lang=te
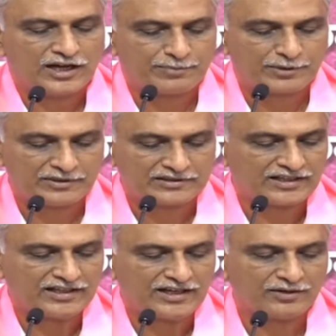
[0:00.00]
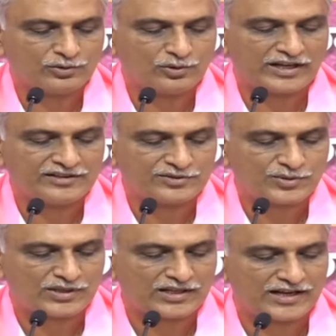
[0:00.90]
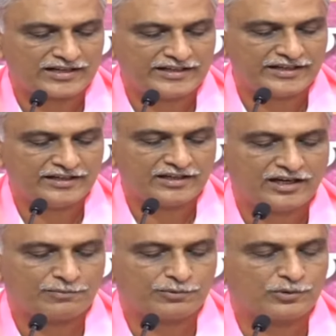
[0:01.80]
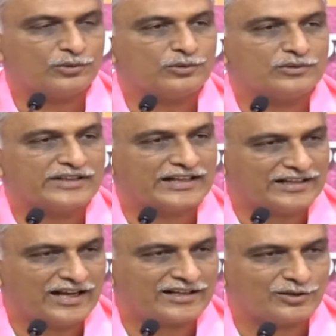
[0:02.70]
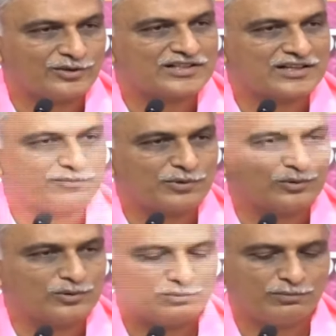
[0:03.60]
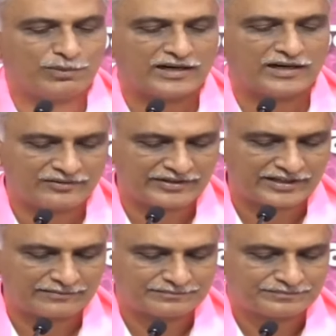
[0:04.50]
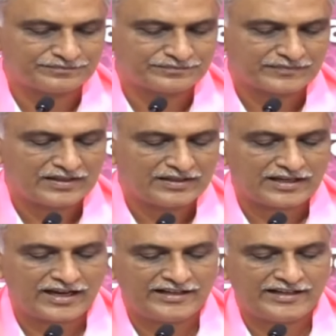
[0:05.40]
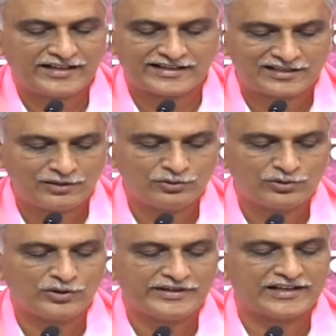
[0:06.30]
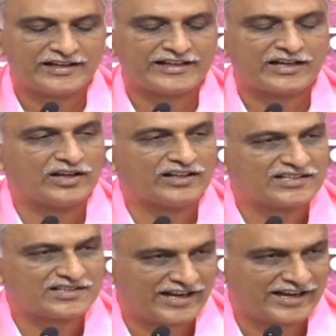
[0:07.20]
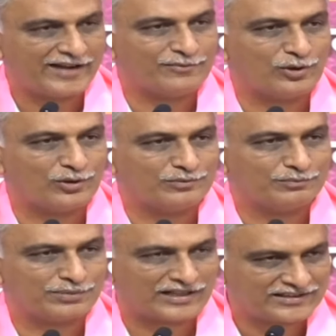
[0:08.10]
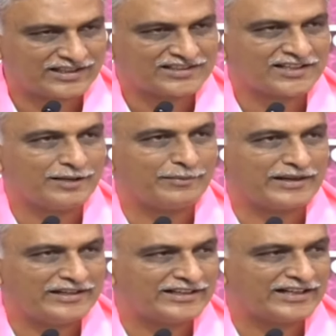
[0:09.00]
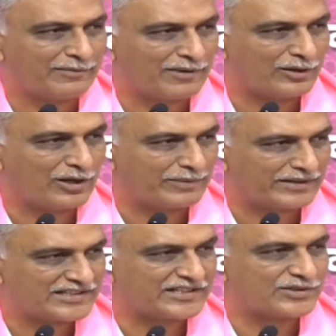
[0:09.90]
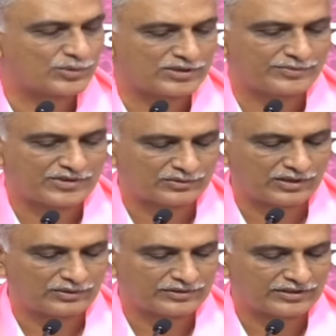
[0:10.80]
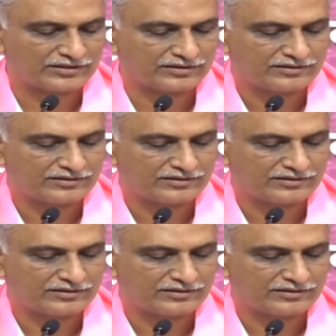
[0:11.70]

అప్రమత్తంగా ఉండు రైతు సోదరా అని అప్పుడు తెలంగాణలో చిన్నప్పుడు పాటలు విన్నాం కానీ అది ఎట్లా ఉంటుందో ఇలా ఈ కాంగ్రెస్ హయాంలో ప్రత్యక్షంగా మళ్ళీ గ్రామాల్లో ఆ పరిస్థితి చూడడం జరుగుతూ ఉంది